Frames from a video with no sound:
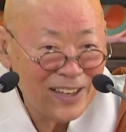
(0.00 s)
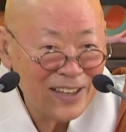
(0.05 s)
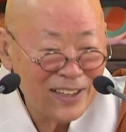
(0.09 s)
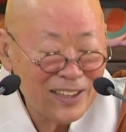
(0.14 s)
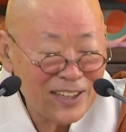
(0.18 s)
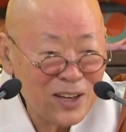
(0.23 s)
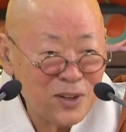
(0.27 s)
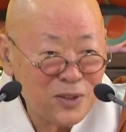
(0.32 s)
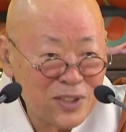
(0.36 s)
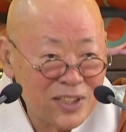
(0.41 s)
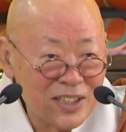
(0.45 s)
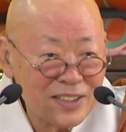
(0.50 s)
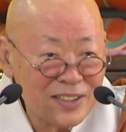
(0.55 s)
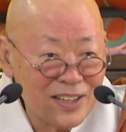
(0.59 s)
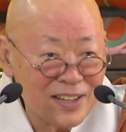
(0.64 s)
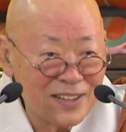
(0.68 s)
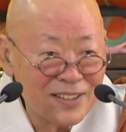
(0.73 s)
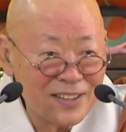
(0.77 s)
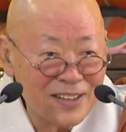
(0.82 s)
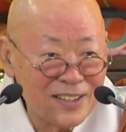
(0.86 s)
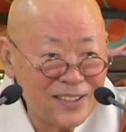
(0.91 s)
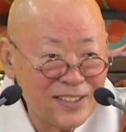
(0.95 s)
이라고
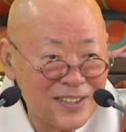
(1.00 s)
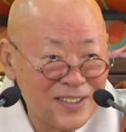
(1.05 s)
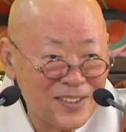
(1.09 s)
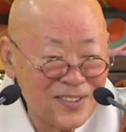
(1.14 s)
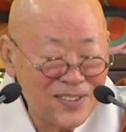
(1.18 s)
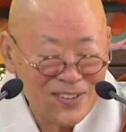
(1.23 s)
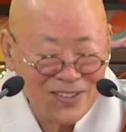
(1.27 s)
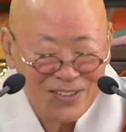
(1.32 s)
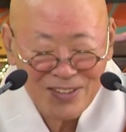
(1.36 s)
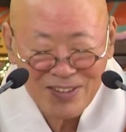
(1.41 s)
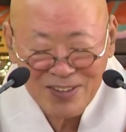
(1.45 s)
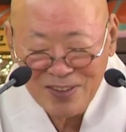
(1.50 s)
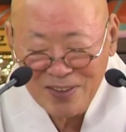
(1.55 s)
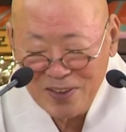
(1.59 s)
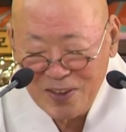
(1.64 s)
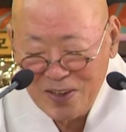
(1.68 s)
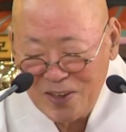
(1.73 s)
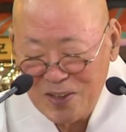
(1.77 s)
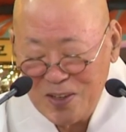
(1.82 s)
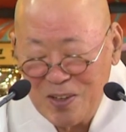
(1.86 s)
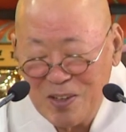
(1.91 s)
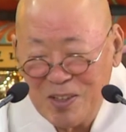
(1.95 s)
칭찬을 했지그
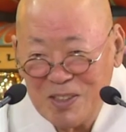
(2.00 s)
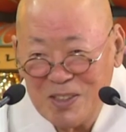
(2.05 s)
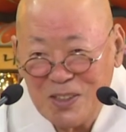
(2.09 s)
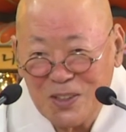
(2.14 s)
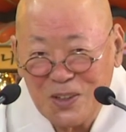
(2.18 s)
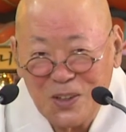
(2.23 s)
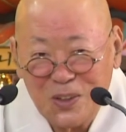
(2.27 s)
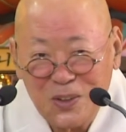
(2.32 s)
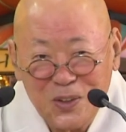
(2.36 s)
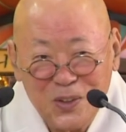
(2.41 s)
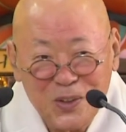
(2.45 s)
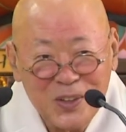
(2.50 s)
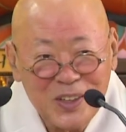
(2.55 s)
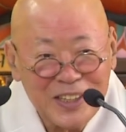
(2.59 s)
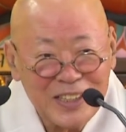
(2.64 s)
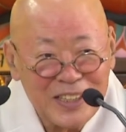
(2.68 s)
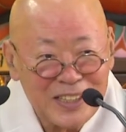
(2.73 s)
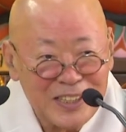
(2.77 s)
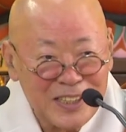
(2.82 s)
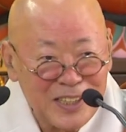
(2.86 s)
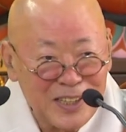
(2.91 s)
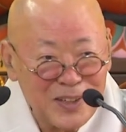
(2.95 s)
여기서도 또
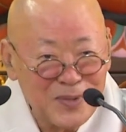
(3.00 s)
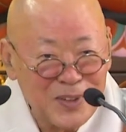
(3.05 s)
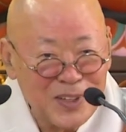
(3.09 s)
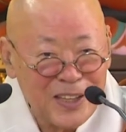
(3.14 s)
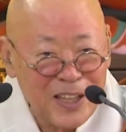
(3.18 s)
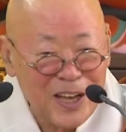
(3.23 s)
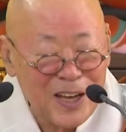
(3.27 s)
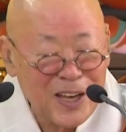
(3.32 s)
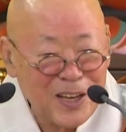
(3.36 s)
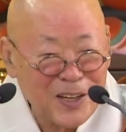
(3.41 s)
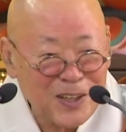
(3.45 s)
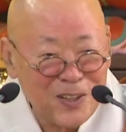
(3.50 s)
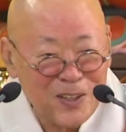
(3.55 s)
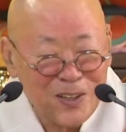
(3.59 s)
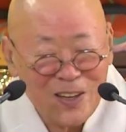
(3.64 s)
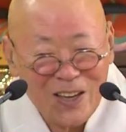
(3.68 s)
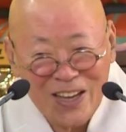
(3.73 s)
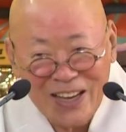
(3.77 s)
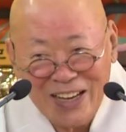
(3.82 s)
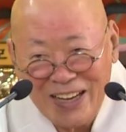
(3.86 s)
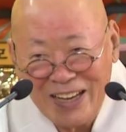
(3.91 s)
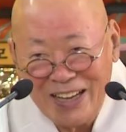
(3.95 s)
이렇게 시험을 당하는
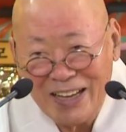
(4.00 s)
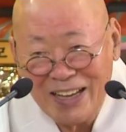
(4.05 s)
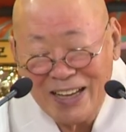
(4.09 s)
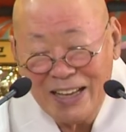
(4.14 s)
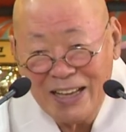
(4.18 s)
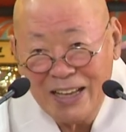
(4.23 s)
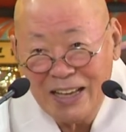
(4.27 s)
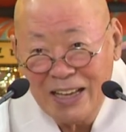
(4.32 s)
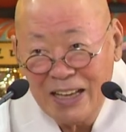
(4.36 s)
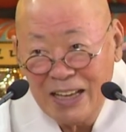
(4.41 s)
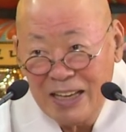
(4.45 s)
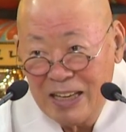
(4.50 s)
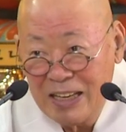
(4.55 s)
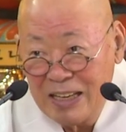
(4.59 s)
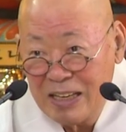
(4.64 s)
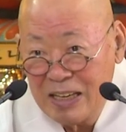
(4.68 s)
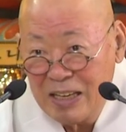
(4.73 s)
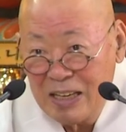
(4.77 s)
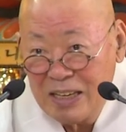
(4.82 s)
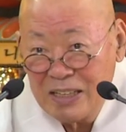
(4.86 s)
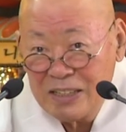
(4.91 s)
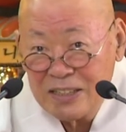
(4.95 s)
거야.
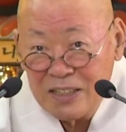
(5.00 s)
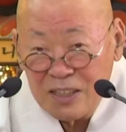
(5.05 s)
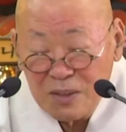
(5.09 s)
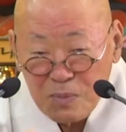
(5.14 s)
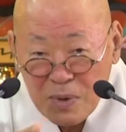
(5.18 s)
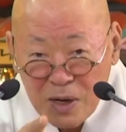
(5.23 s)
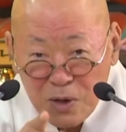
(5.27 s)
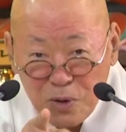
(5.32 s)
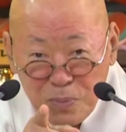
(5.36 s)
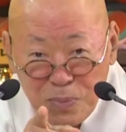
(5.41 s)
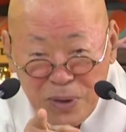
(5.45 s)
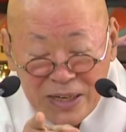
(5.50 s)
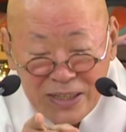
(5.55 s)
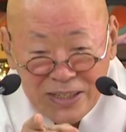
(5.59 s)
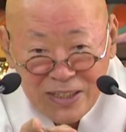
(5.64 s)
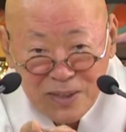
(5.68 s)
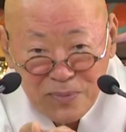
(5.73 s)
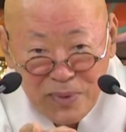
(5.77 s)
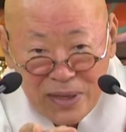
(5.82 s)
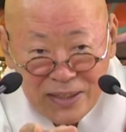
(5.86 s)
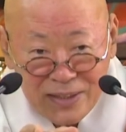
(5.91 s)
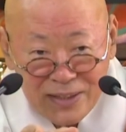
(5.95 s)
정말로
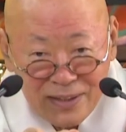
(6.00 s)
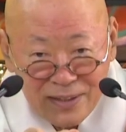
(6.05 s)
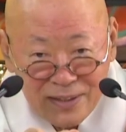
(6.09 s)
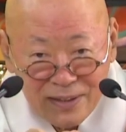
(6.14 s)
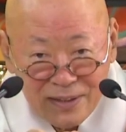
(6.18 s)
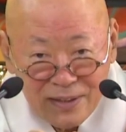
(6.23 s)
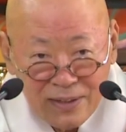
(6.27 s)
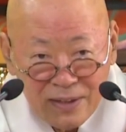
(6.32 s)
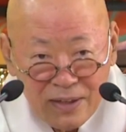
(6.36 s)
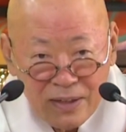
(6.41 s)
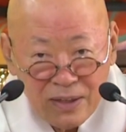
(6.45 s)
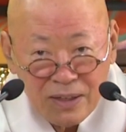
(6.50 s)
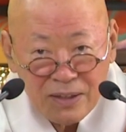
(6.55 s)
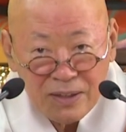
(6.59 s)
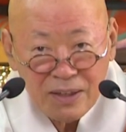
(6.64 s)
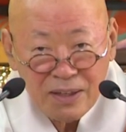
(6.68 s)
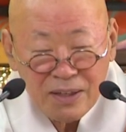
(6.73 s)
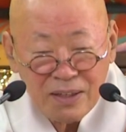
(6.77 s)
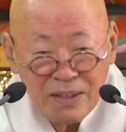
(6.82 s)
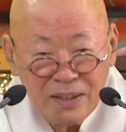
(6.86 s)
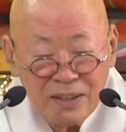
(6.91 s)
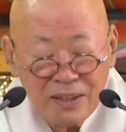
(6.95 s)
발심했어?
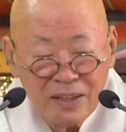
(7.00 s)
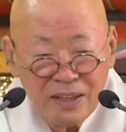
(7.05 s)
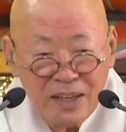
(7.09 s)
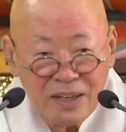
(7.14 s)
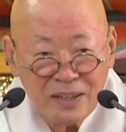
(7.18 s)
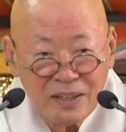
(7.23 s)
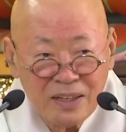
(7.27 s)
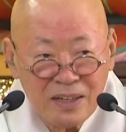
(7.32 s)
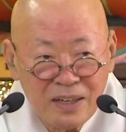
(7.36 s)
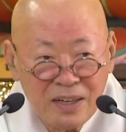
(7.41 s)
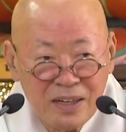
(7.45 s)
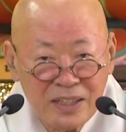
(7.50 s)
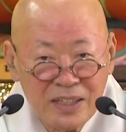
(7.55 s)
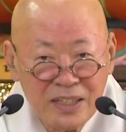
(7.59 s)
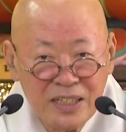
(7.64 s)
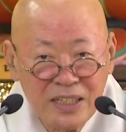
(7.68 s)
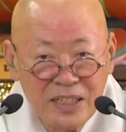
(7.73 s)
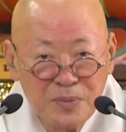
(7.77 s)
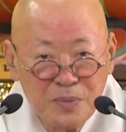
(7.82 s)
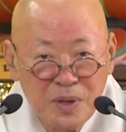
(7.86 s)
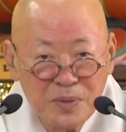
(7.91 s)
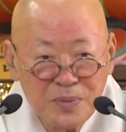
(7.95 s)
그런 게
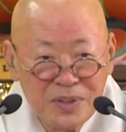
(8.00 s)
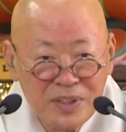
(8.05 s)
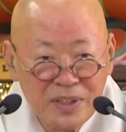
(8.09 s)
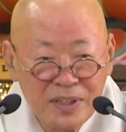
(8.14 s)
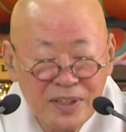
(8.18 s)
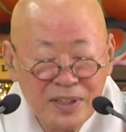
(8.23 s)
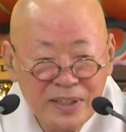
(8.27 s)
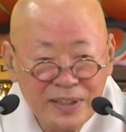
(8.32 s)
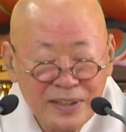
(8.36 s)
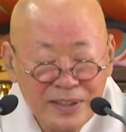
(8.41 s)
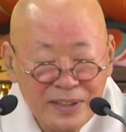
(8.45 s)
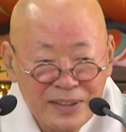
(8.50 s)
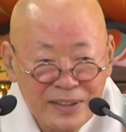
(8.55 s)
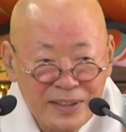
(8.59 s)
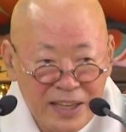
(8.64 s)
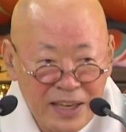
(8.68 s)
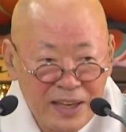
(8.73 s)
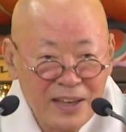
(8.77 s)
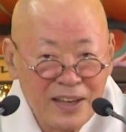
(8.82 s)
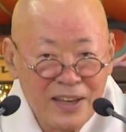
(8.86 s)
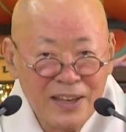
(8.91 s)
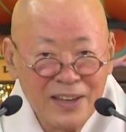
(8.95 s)
거침없이
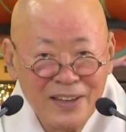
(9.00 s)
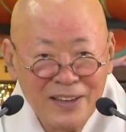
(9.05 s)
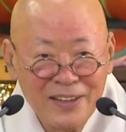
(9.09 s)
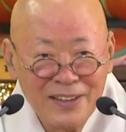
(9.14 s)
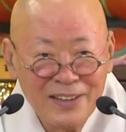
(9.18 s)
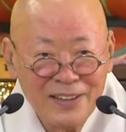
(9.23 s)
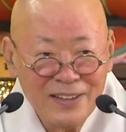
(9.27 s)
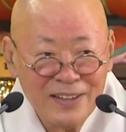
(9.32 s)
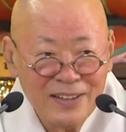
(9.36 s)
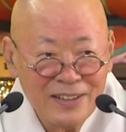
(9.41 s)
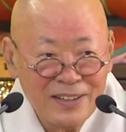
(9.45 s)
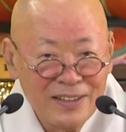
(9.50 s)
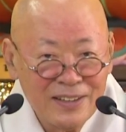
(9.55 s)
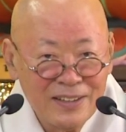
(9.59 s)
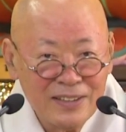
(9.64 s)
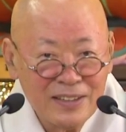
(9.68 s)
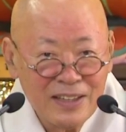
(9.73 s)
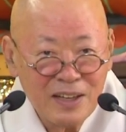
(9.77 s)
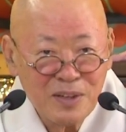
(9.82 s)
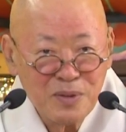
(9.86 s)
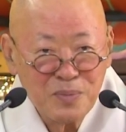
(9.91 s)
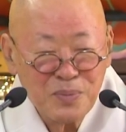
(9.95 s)
네!
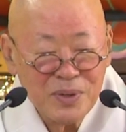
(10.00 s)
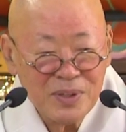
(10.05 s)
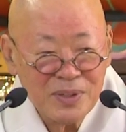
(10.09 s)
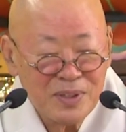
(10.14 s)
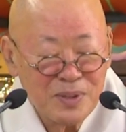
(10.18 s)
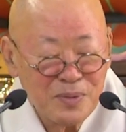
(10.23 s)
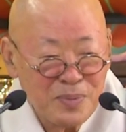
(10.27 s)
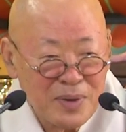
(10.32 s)
나는 벌써